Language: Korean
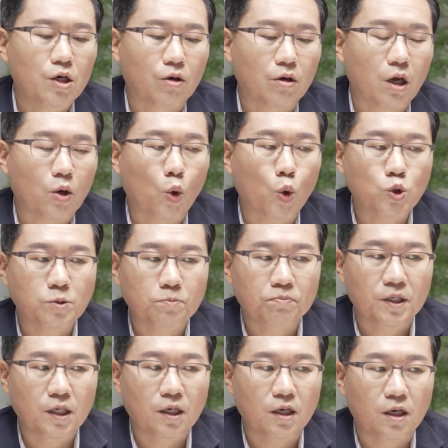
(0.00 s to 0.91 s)
이렇게
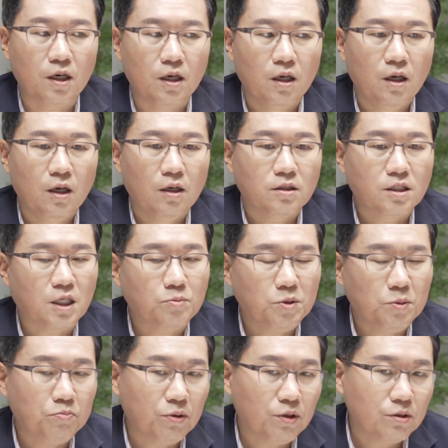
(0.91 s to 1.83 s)
코스피가
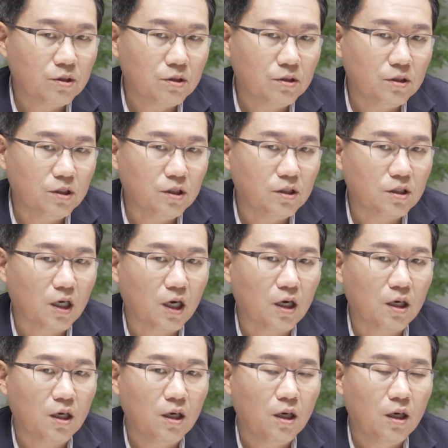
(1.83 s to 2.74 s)
30%
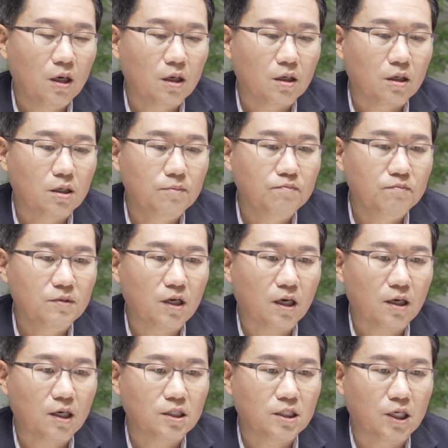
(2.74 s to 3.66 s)
이상 네.
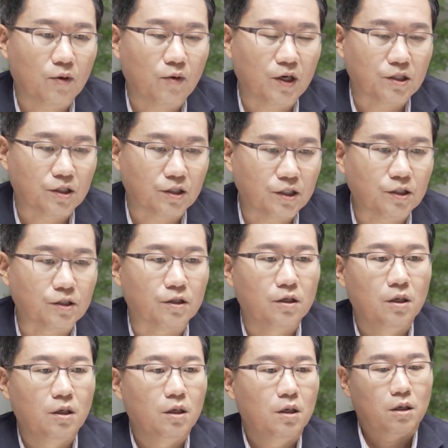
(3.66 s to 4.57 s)
급락한 상황에서는
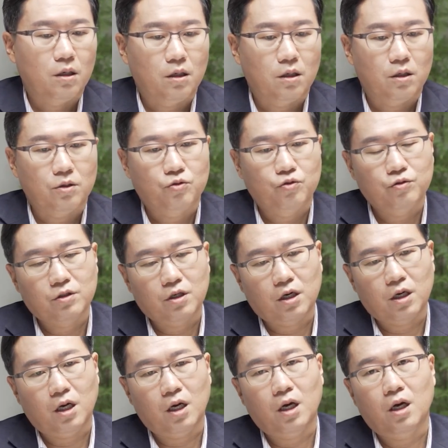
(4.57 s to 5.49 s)
어,
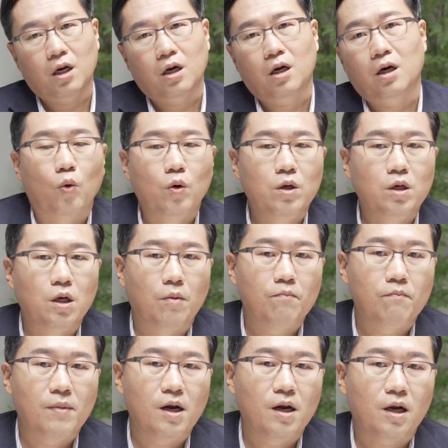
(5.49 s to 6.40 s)
주가가 올
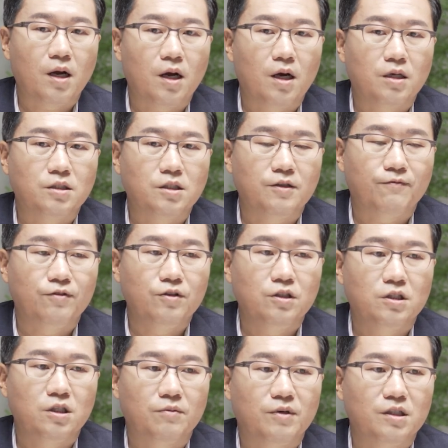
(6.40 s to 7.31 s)
연말까지
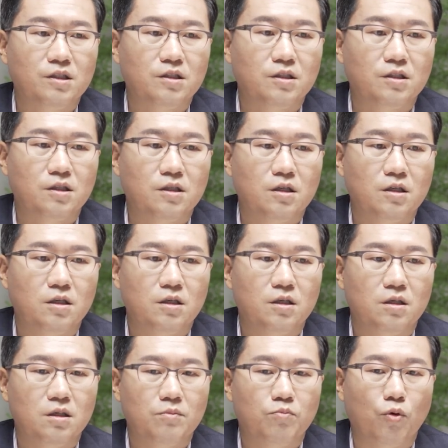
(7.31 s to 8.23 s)
V자
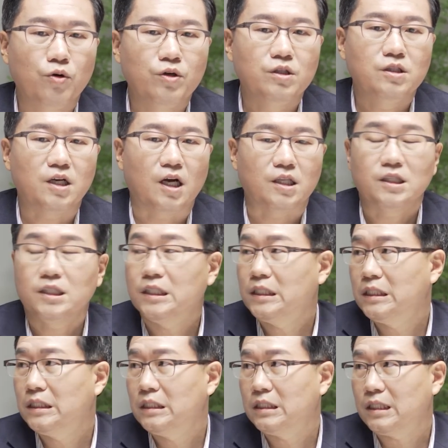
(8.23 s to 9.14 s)
반등을 보이지
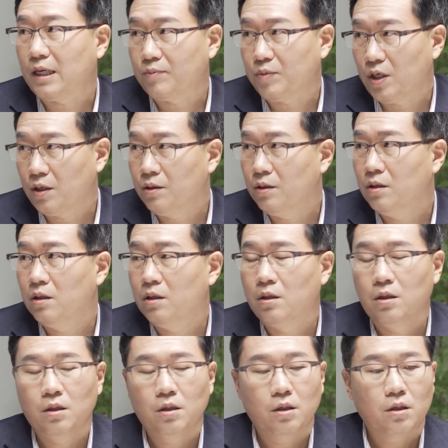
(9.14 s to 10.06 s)
않는다면
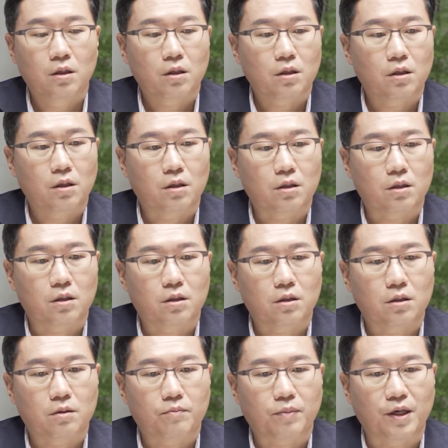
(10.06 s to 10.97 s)
음...
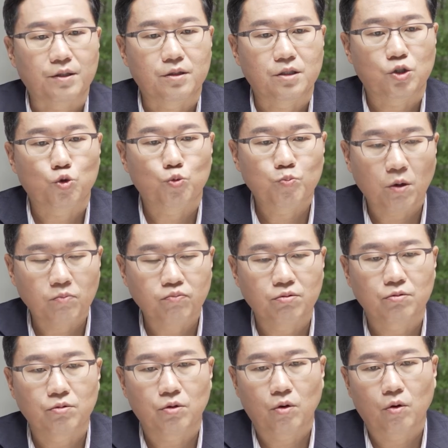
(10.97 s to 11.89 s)
어, 반드시
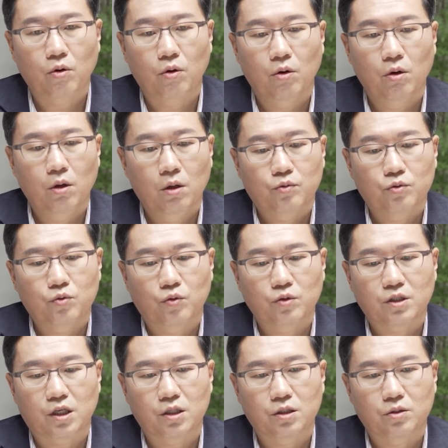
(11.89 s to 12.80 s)
후폭풍으로
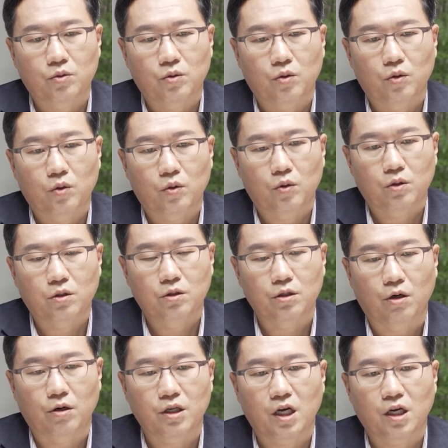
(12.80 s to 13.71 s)
부동산으로
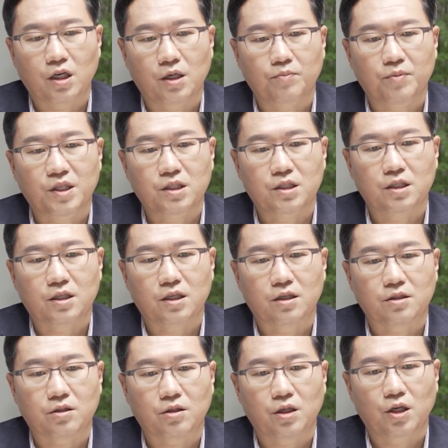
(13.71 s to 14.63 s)
그 영향이 미칠
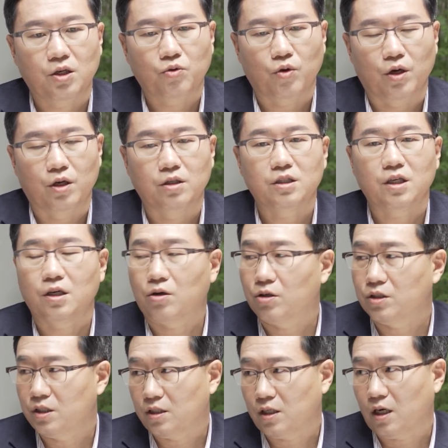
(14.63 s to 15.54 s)
가능성이 굉장히
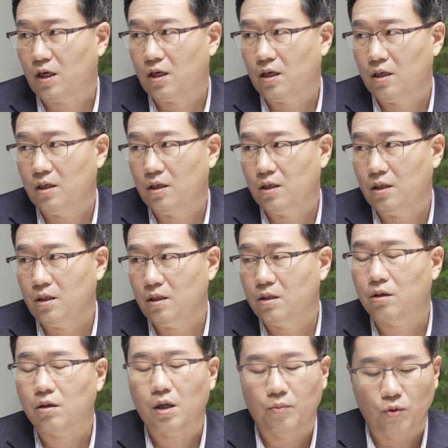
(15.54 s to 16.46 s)
커진다. 음.
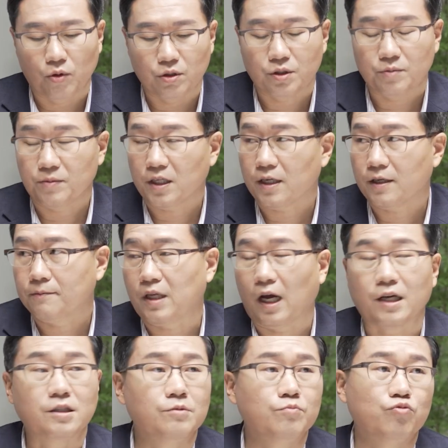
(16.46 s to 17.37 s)
이렇게 보여집니다.
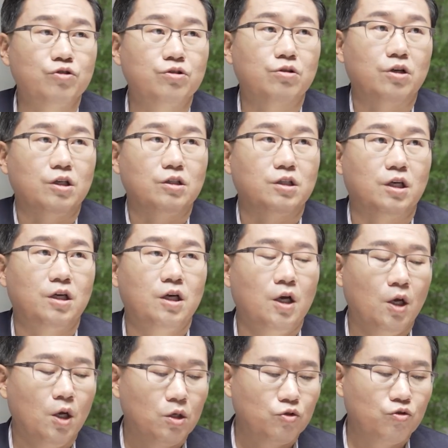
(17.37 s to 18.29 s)
다른 분석이 이제
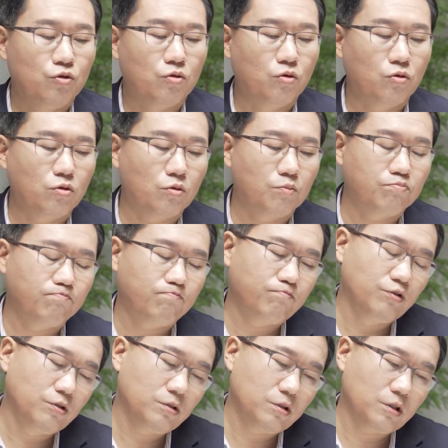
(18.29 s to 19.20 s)
수요 공급
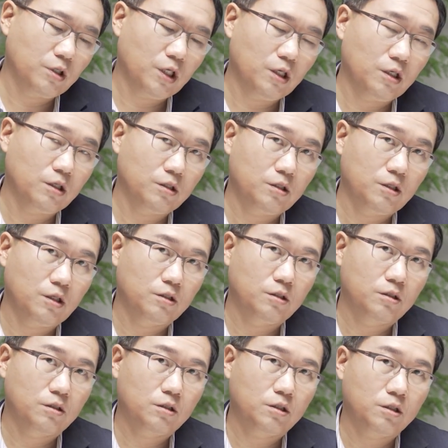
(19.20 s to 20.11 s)
분석이
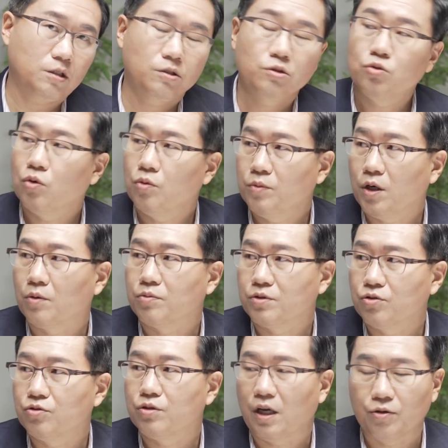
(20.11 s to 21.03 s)
그때는 큰 도움이
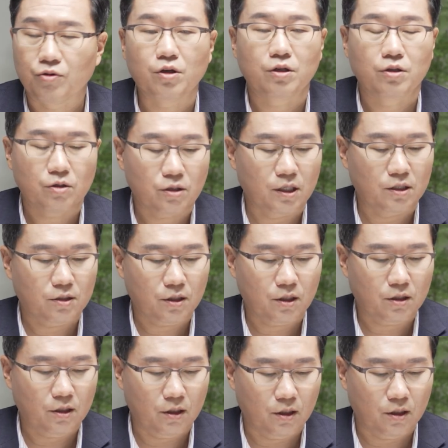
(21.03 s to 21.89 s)
없을 안될 가능성이